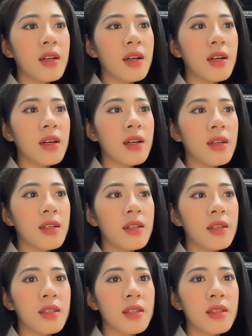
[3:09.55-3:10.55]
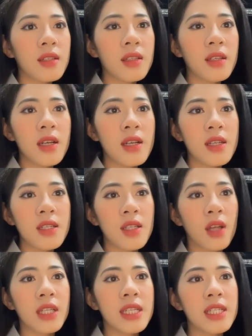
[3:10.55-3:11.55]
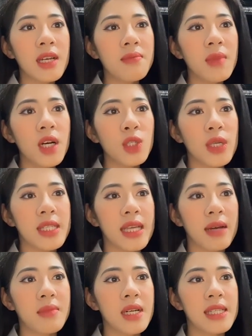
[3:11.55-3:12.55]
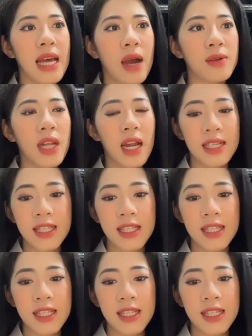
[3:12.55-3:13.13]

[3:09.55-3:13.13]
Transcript: Uh, Do tính chất mưa chuyển sang mưa rào nên